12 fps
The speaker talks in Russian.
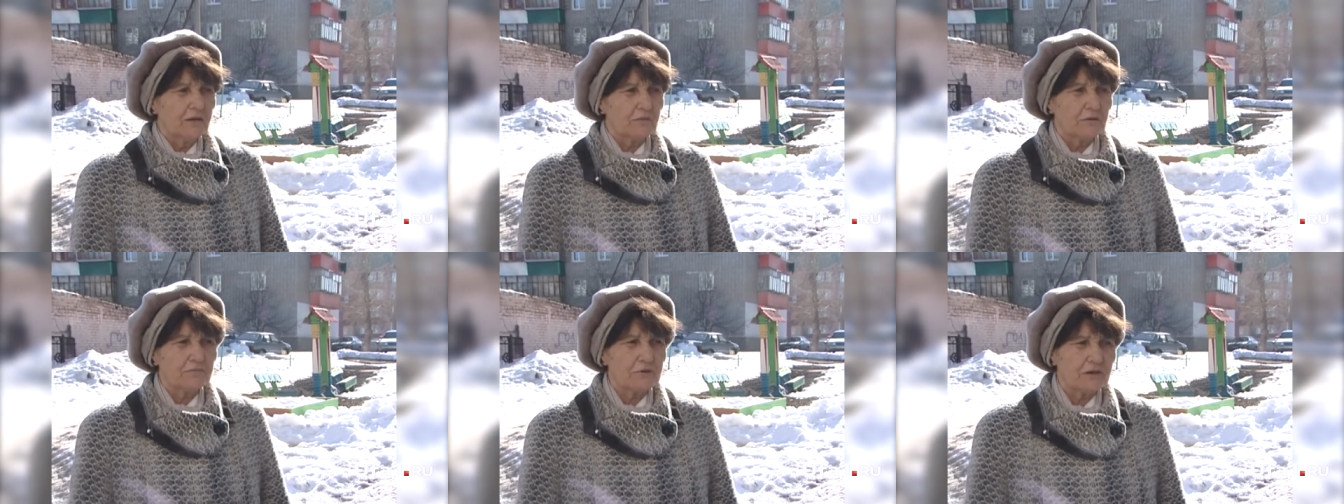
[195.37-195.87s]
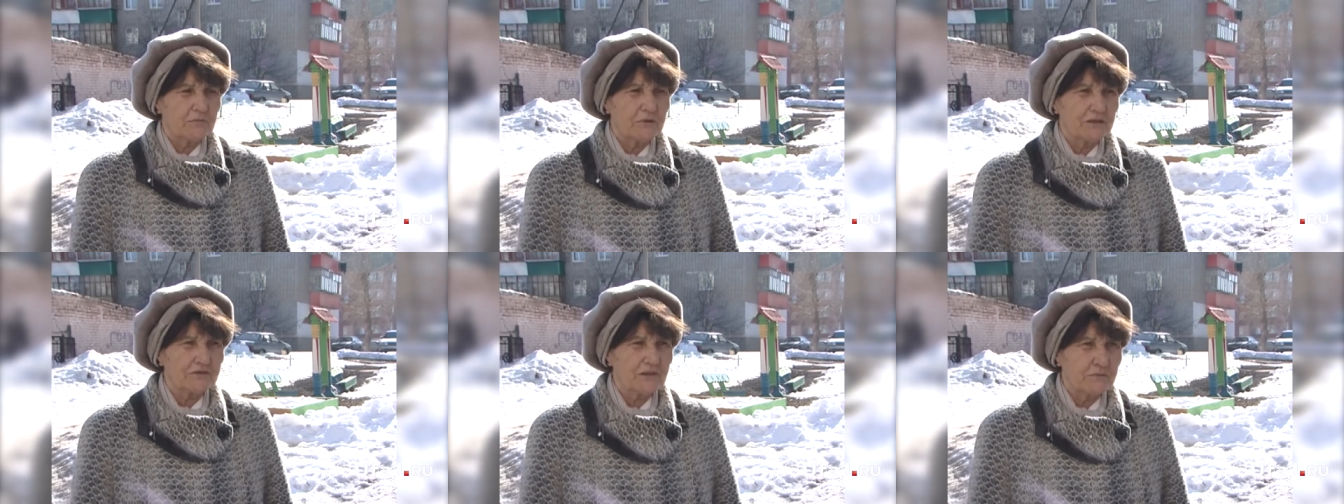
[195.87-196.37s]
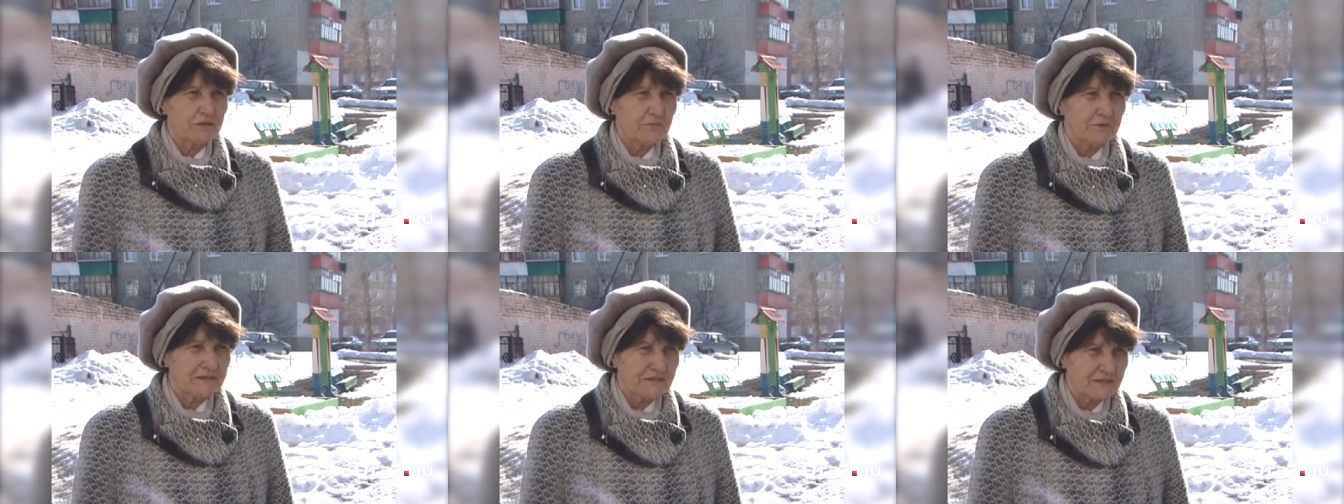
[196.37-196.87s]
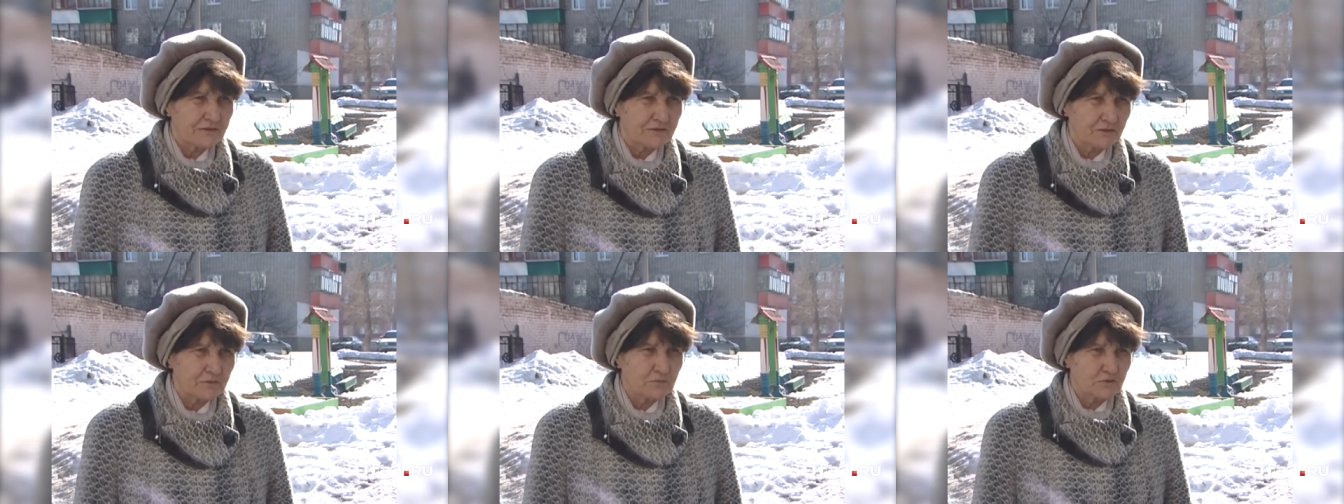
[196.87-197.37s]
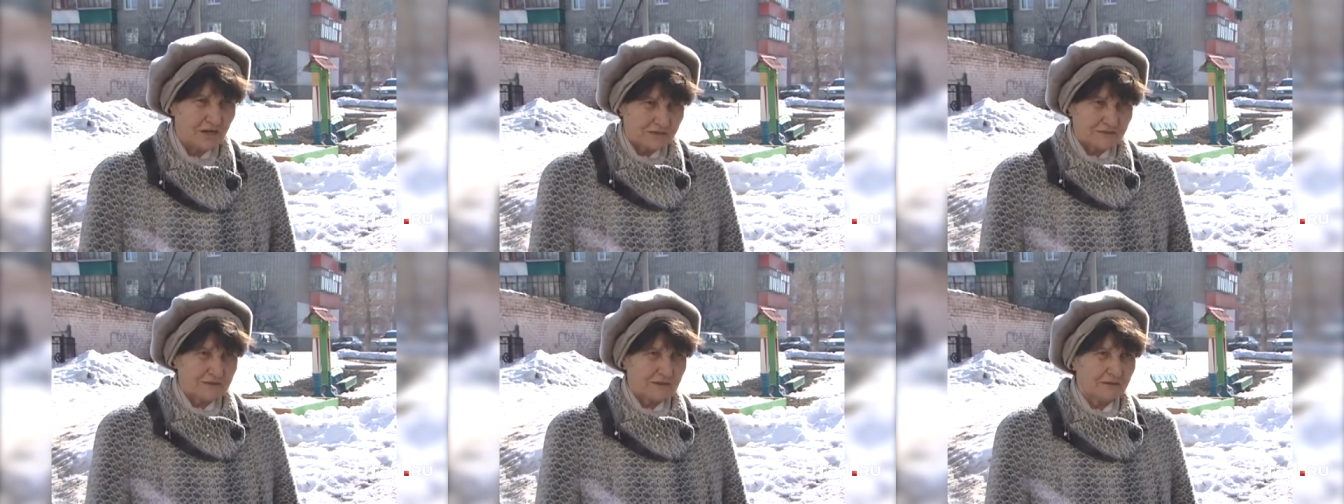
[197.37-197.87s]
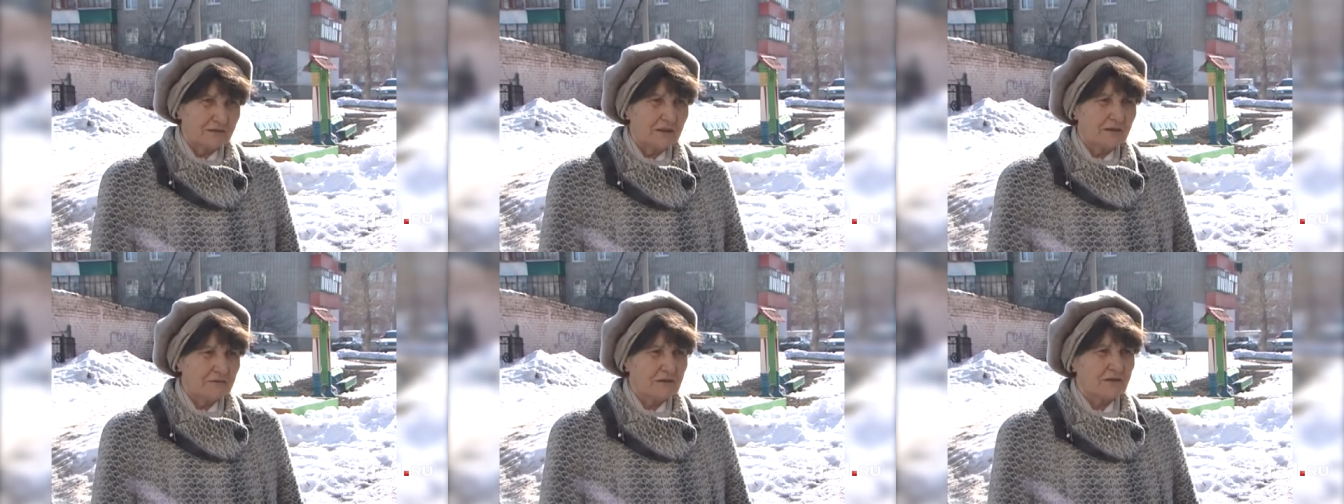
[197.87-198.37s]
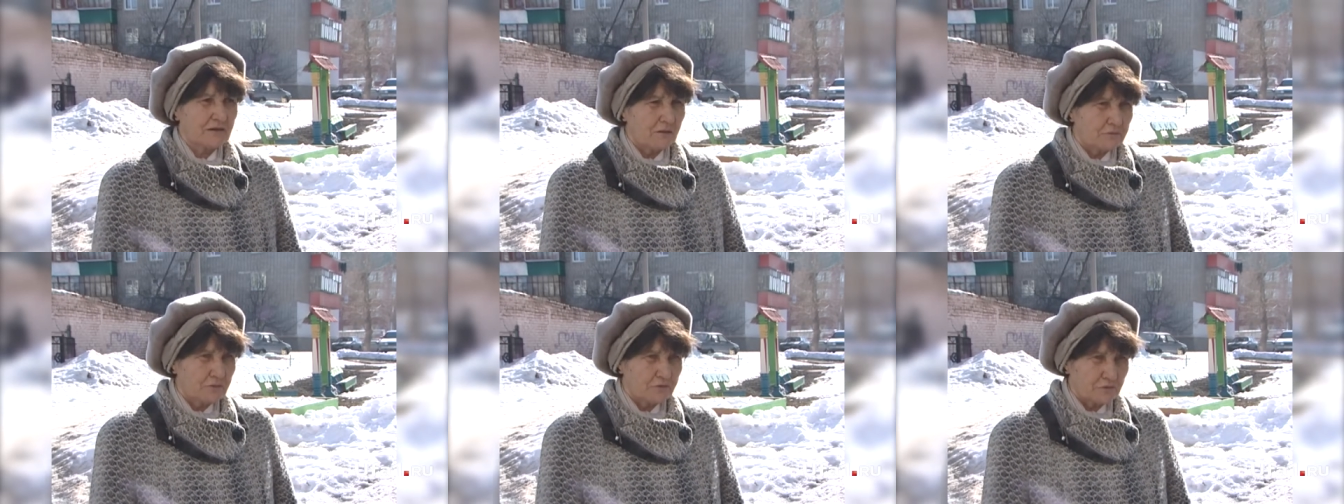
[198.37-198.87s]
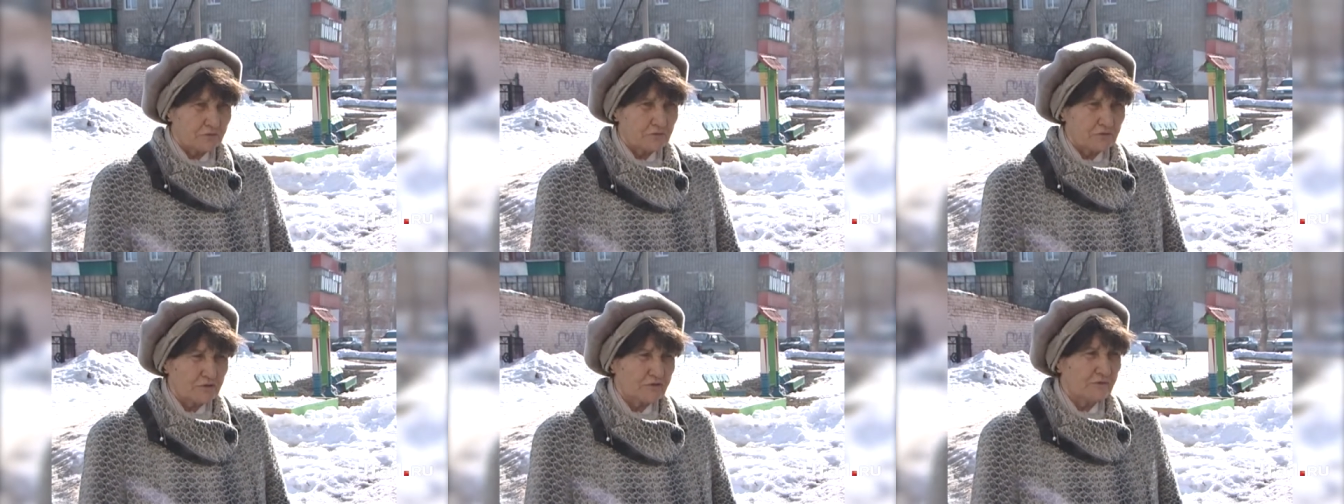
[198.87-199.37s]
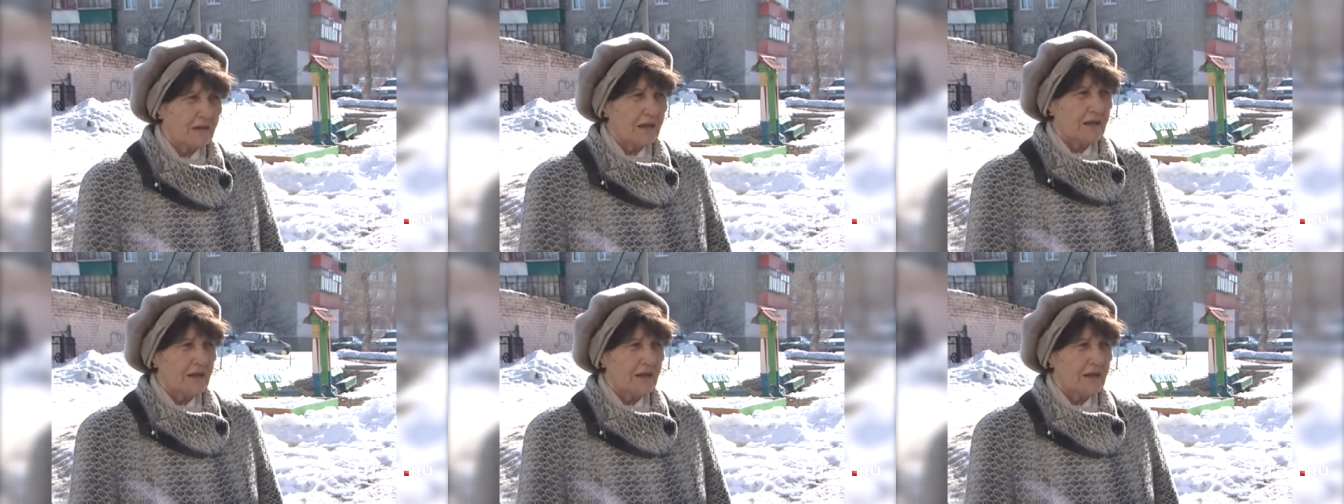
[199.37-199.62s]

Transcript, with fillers: он принимал самое непосредственное участие в этой работе дружины.